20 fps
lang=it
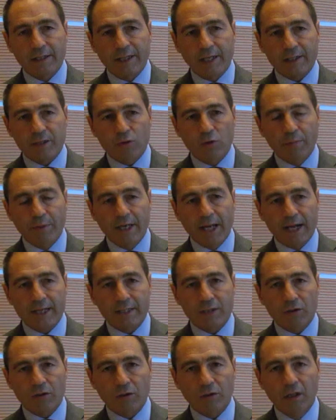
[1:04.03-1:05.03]
terzo
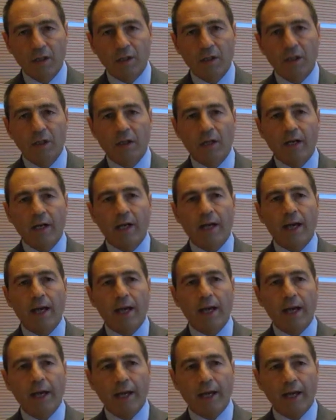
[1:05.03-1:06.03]
pilastro
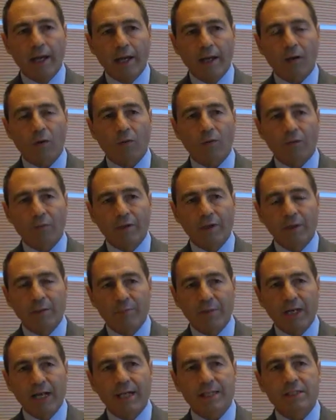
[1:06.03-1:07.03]
è il
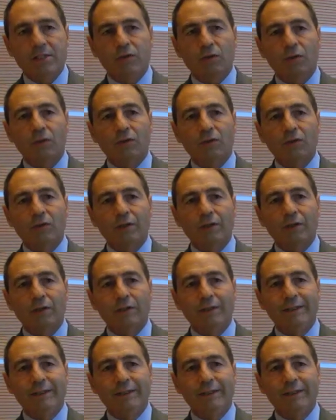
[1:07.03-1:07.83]
pilastro eh,